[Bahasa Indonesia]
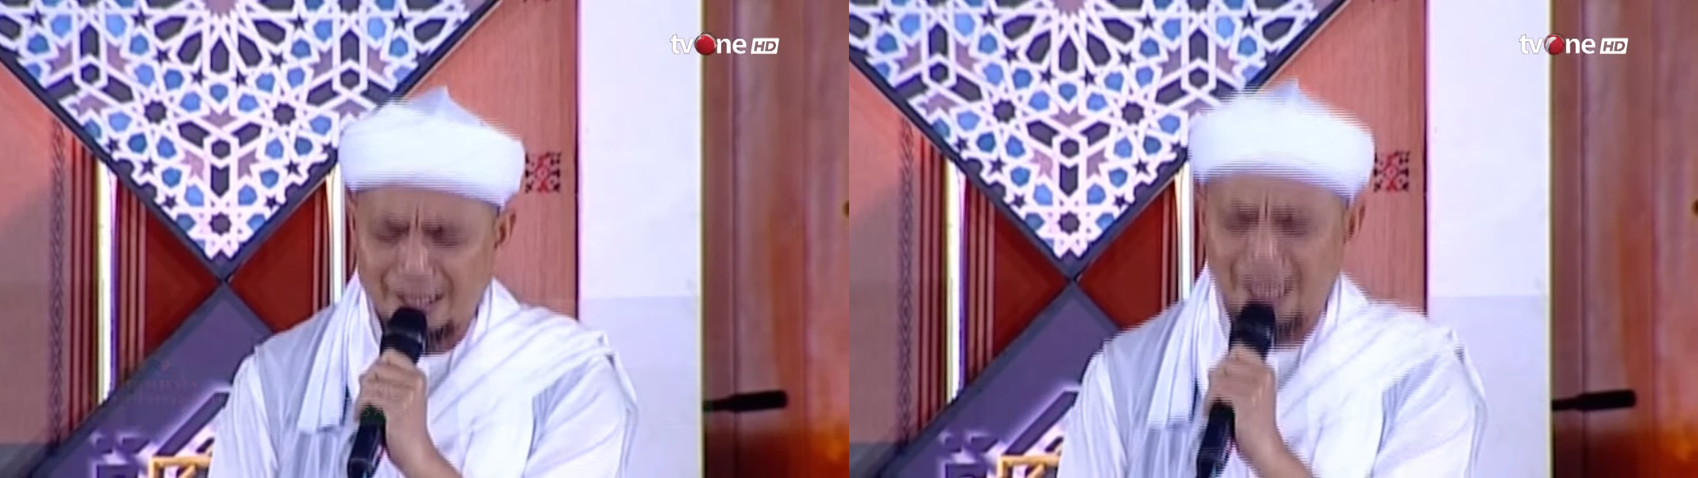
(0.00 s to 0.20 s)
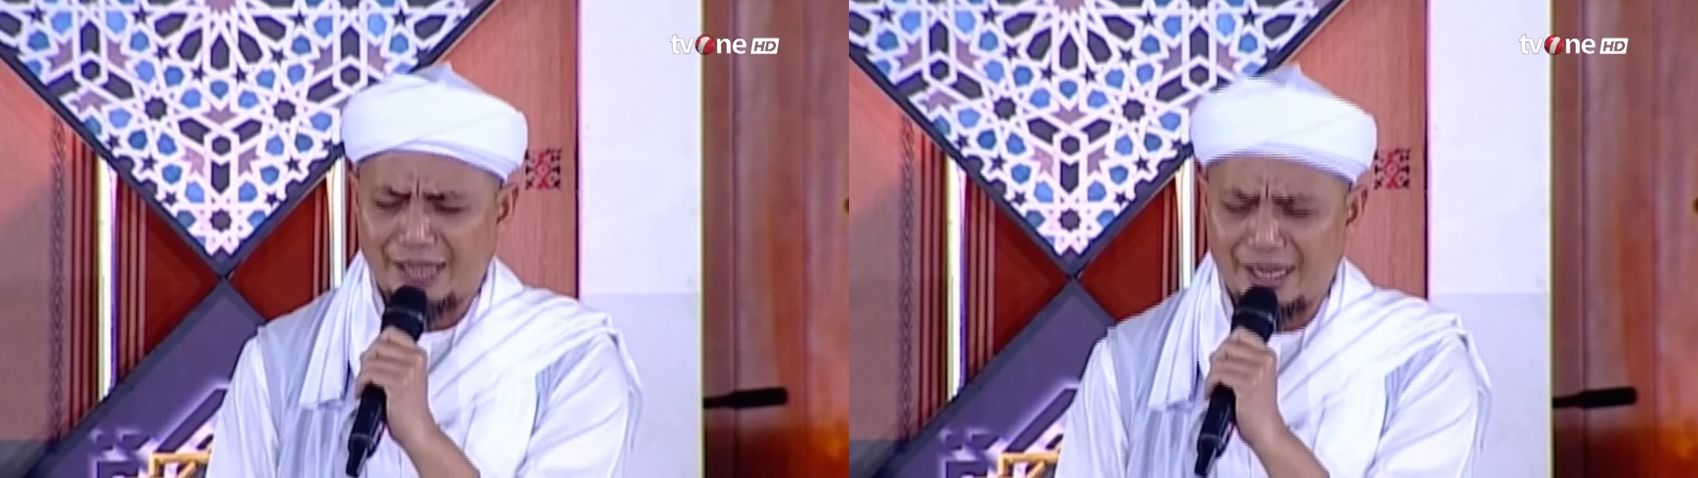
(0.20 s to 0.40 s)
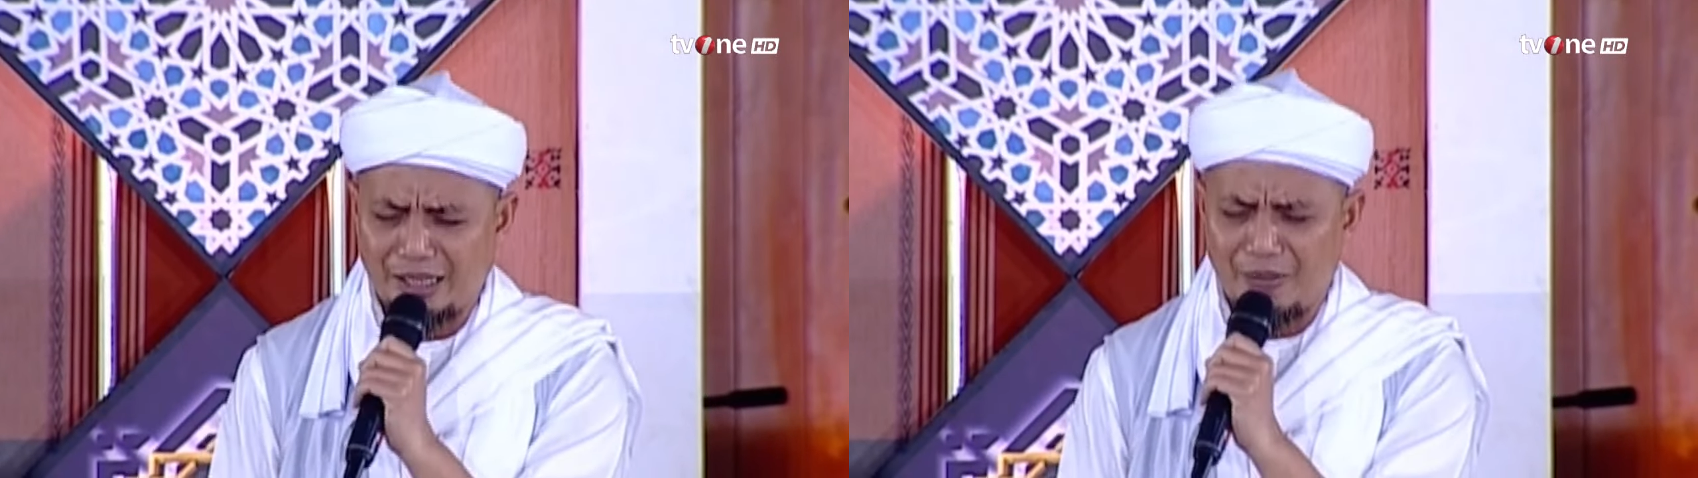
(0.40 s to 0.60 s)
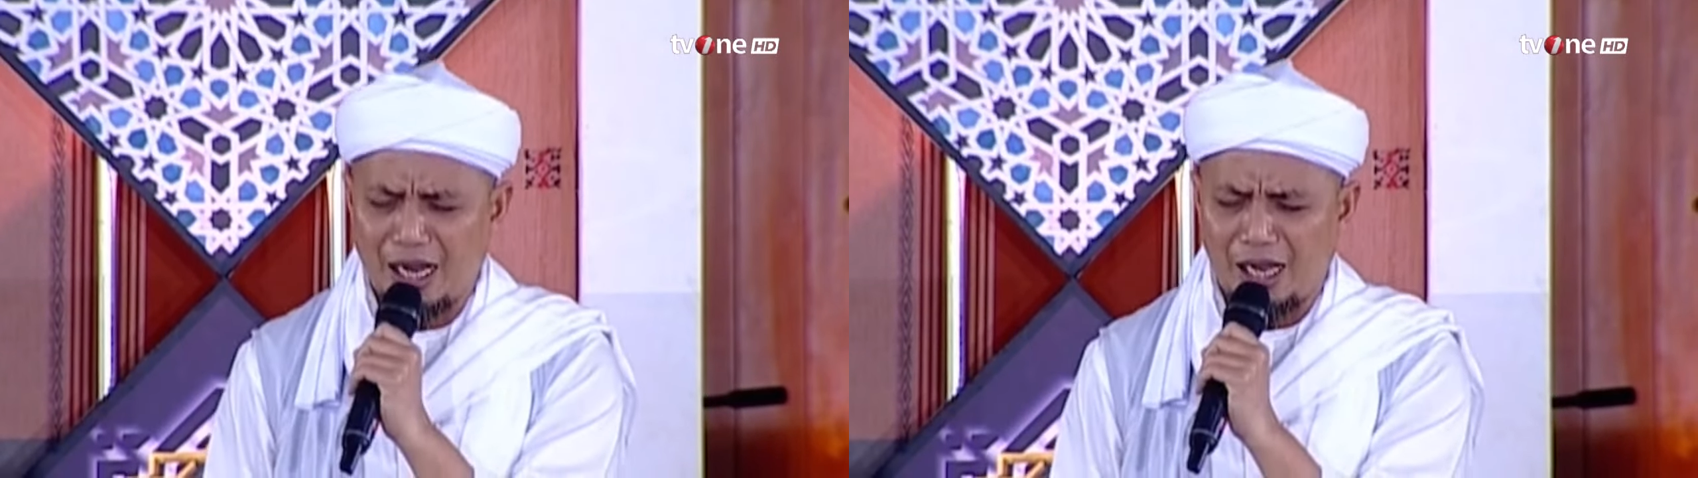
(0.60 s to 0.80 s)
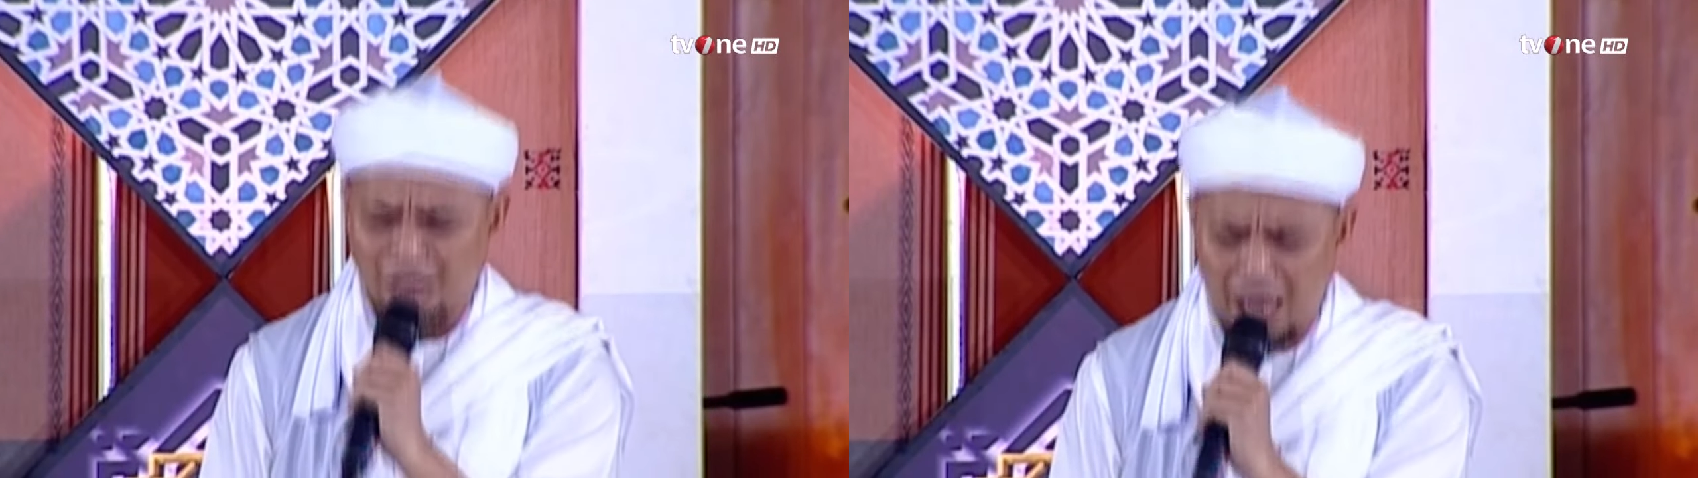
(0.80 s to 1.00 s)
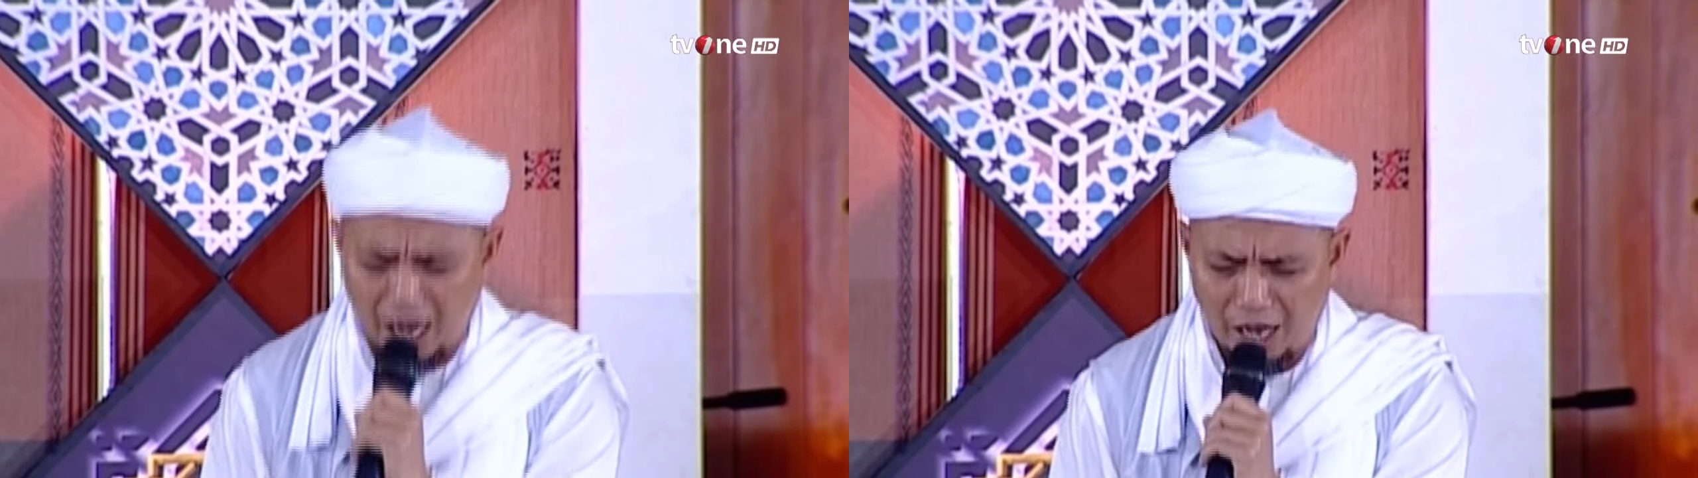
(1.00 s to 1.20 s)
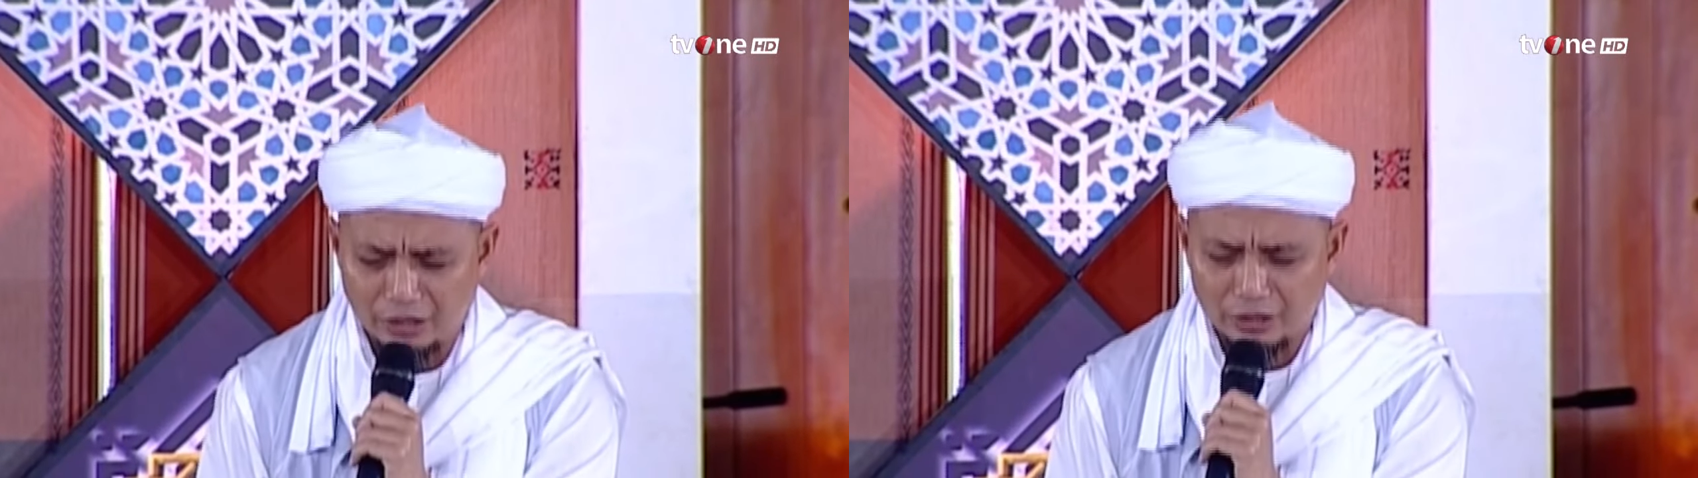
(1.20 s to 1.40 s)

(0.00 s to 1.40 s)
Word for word: dekat kepada Allah